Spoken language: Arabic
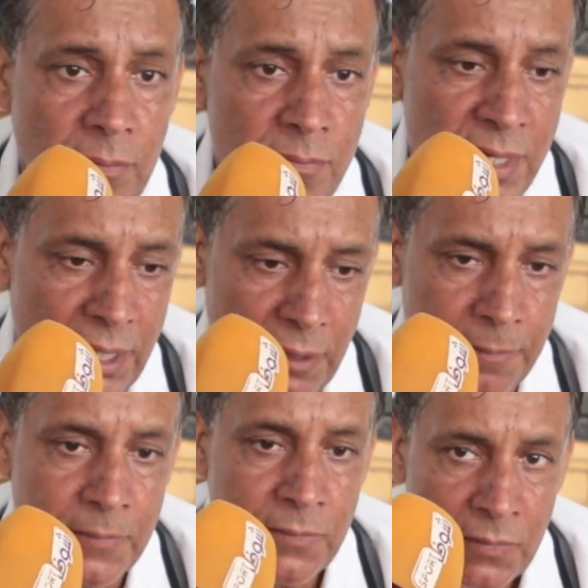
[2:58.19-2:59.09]
مي
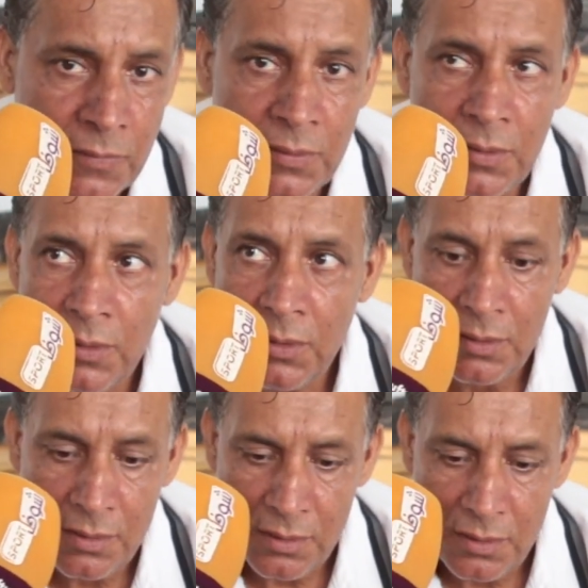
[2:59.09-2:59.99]

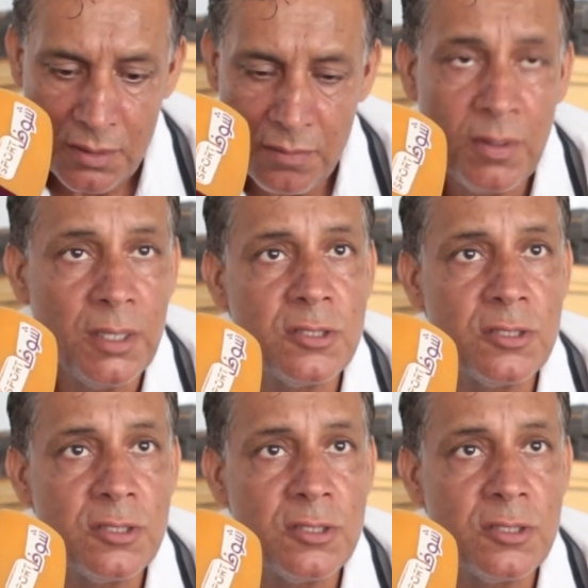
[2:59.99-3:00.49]
ما